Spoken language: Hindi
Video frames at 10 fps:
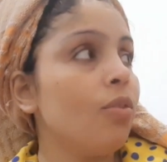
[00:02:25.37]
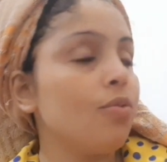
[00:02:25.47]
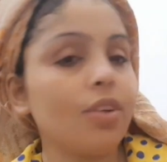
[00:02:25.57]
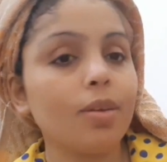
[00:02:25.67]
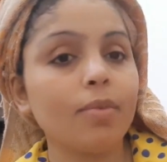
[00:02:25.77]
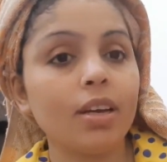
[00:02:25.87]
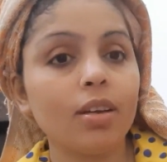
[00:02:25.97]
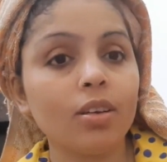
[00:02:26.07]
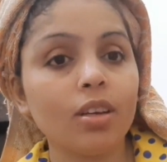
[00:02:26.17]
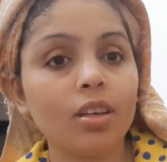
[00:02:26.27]
फिर
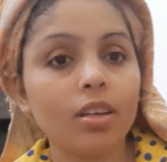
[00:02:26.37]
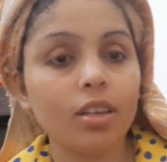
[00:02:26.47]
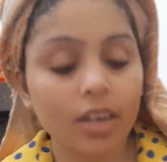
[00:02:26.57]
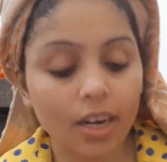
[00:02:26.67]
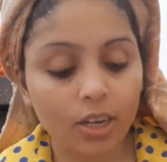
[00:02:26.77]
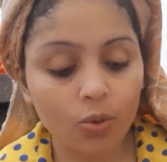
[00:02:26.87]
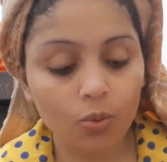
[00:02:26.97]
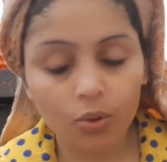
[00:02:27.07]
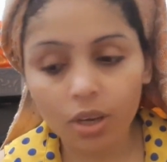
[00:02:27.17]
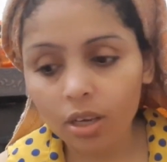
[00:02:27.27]
मैं रेडी
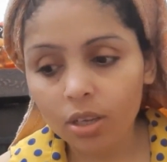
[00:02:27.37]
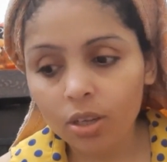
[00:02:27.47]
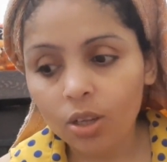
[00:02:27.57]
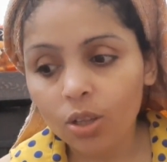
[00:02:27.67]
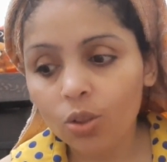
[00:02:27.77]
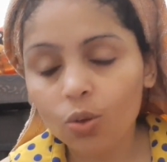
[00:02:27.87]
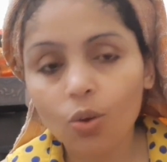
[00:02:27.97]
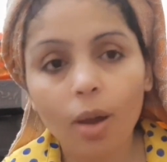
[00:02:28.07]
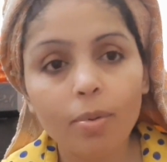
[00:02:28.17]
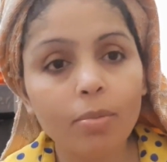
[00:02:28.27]
होंगी तो
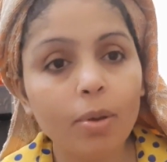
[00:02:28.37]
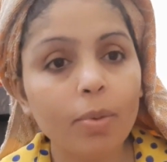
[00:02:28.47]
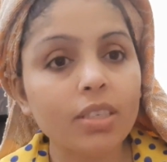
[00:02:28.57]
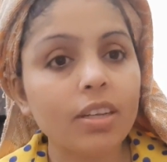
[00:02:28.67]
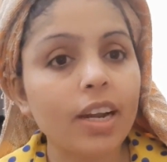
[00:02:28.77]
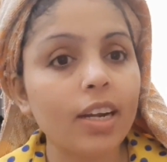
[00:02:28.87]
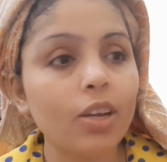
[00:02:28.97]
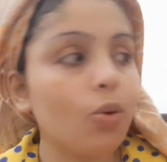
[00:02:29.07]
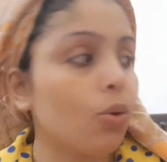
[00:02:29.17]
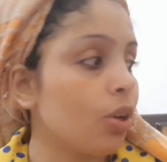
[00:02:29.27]
अभी मैं बस रेडी
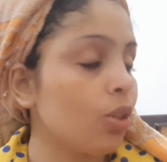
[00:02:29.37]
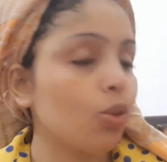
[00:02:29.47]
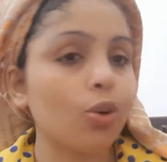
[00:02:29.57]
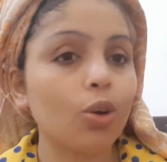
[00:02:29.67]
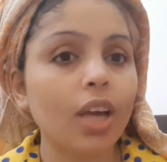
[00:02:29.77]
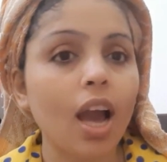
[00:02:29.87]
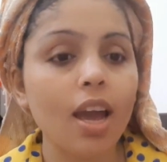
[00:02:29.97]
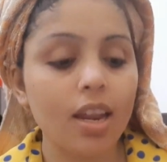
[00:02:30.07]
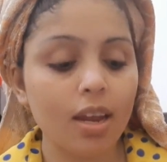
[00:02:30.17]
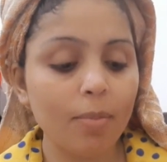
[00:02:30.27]
होंगी तो क्या
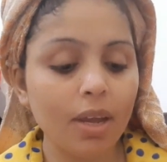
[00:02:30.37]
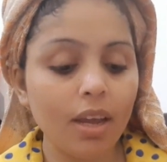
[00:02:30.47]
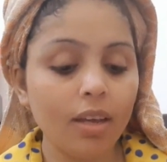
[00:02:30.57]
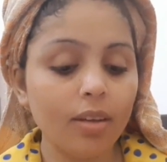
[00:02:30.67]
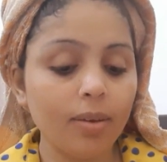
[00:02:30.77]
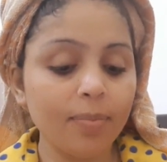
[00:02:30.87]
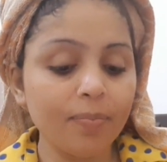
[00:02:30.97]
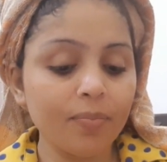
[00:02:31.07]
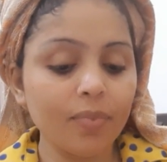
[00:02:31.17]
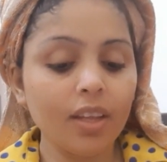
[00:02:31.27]
है ना मैं
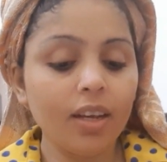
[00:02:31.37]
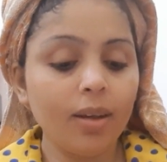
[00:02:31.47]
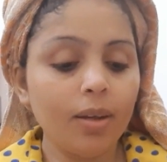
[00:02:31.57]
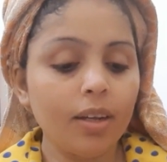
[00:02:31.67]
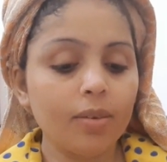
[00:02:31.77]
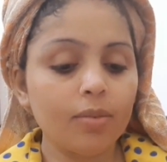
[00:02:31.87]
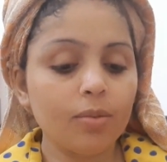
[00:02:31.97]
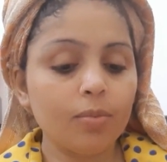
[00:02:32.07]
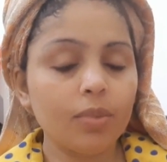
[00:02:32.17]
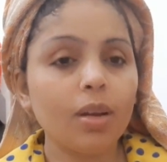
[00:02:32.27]

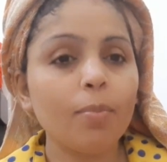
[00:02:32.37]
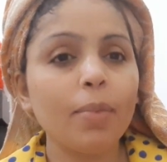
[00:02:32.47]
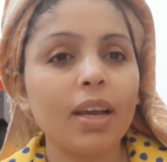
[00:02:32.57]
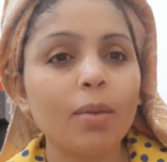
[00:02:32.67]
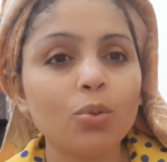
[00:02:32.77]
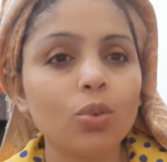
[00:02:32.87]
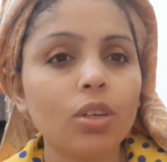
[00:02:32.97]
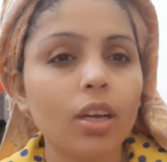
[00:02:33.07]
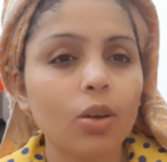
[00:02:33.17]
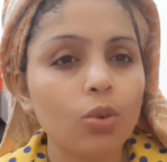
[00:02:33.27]
मतलब मेकअप सूट
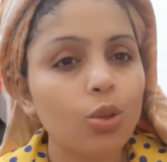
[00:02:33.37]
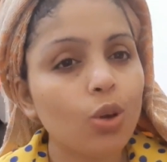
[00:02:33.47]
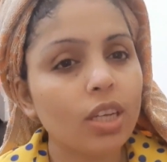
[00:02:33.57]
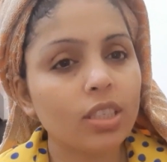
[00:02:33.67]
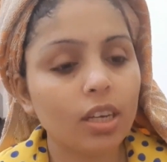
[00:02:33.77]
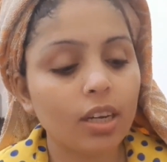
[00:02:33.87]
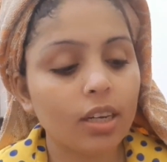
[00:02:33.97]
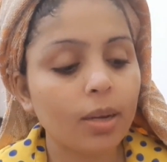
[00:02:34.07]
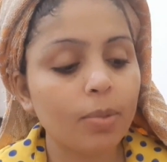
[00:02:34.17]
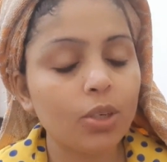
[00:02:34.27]
नहीं करूँगी तो ऐसे ही
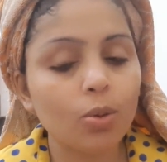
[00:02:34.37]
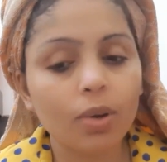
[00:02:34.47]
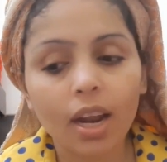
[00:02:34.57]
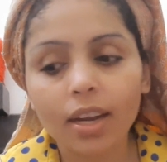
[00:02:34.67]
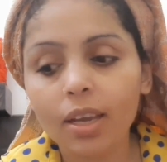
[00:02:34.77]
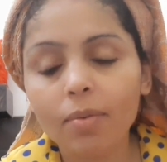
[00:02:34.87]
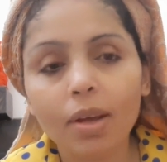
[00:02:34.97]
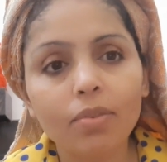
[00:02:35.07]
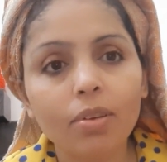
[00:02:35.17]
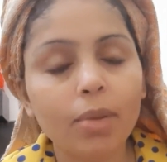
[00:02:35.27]
करके वीडियो बनाने के
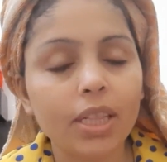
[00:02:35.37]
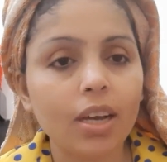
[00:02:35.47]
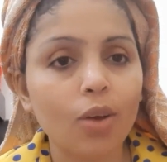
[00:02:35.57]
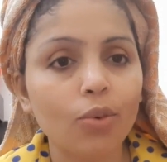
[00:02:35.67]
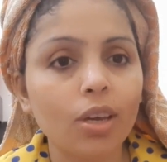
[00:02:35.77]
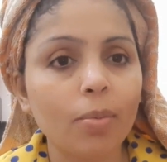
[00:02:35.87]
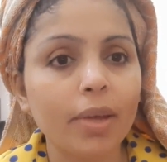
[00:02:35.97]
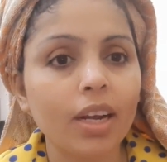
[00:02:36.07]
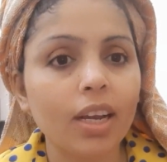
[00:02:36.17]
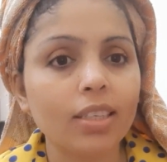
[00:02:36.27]
बाद फिर मैं दिखाऊँगी कि
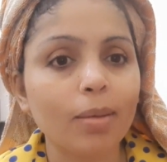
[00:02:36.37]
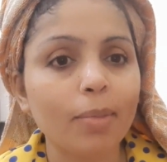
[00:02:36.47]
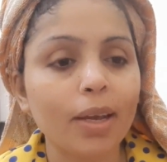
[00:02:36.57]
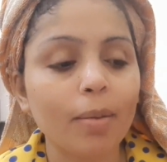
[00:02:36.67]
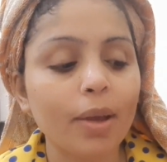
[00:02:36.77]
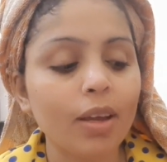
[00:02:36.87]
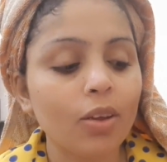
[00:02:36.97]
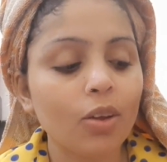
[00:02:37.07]
मेरा कैसा मेकअप है